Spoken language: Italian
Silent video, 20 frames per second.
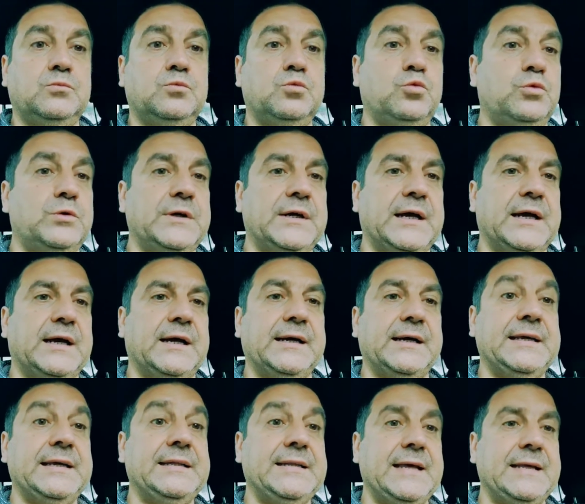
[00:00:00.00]

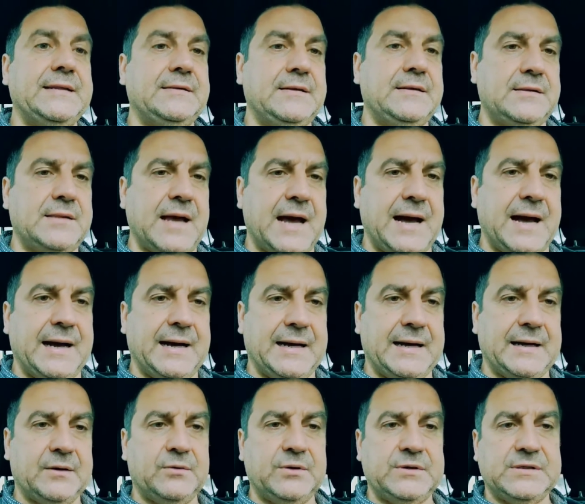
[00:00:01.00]
un'identità
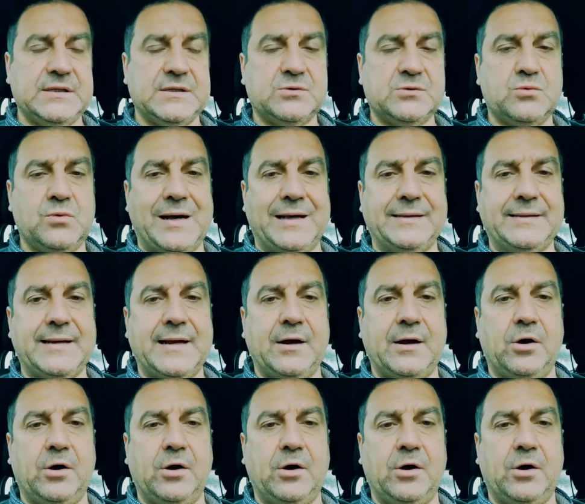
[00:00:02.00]
a questa squadra,